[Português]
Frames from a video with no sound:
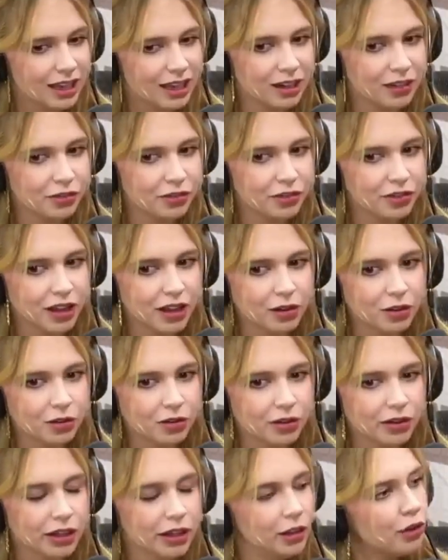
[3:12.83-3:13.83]
que ele
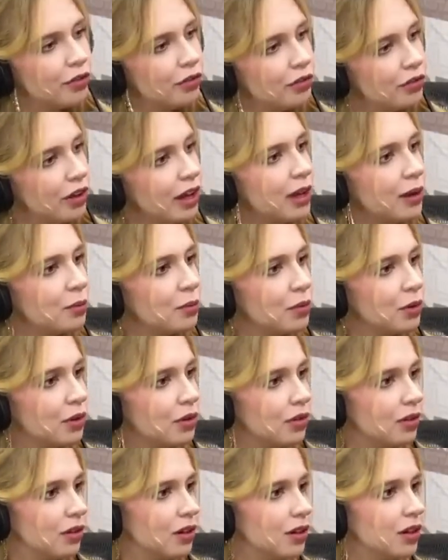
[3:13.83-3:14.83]
veio em
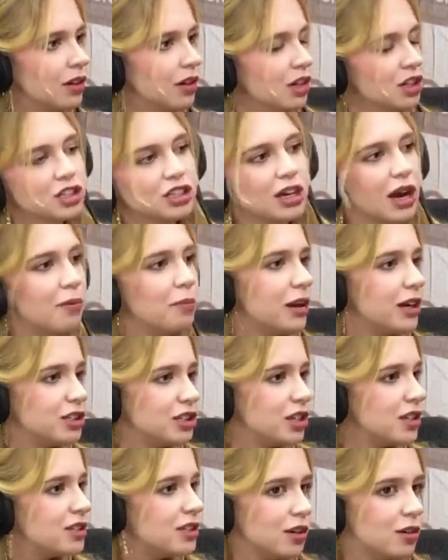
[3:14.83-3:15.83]
novembro já pra
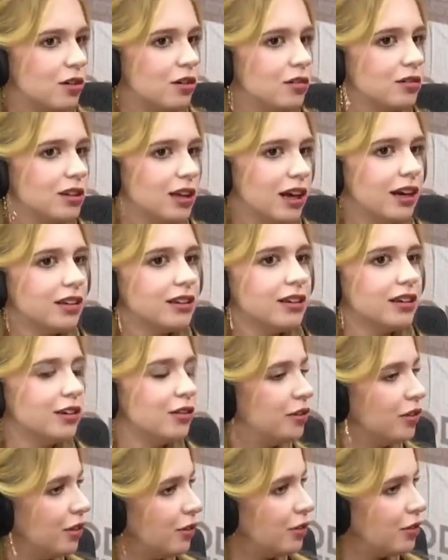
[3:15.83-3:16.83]
gente, gente se encontrar. Daí
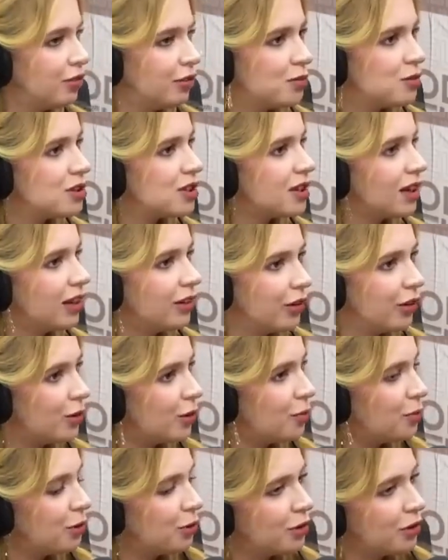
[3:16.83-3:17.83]
eu, eu fui buscar ele no
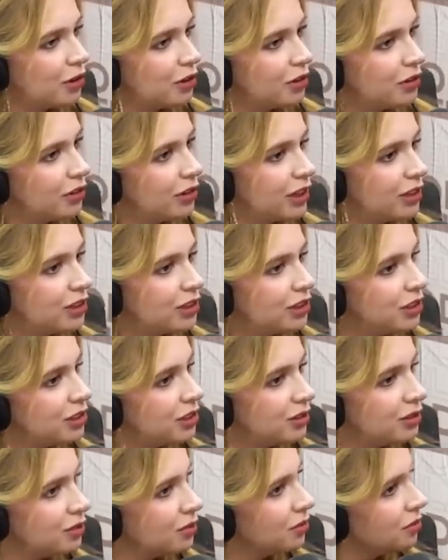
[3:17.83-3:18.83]
aeroporto e a
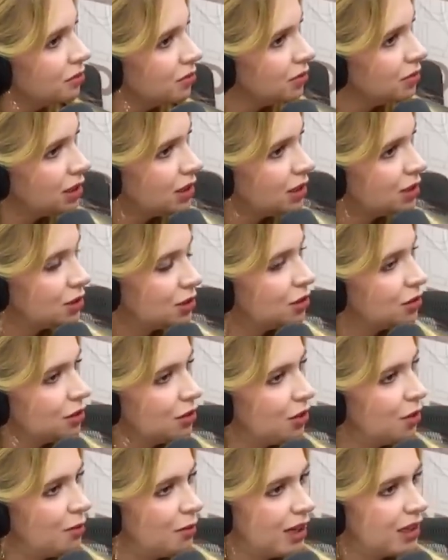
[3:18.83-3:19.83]
gente não se
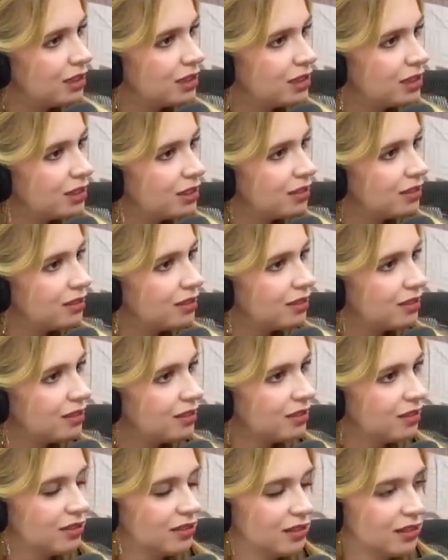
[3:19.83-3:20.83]
desgrudou mais. Nossa,
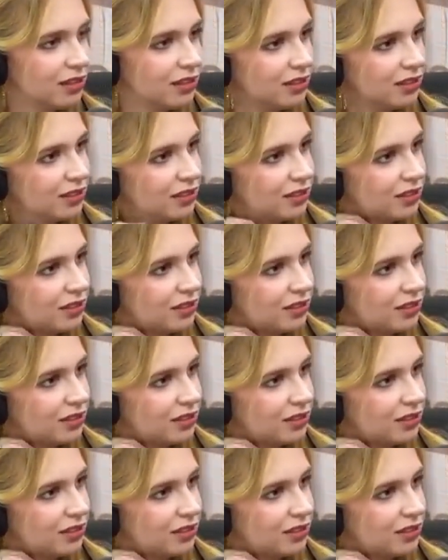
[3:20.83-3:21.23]
e você não tinha medo de,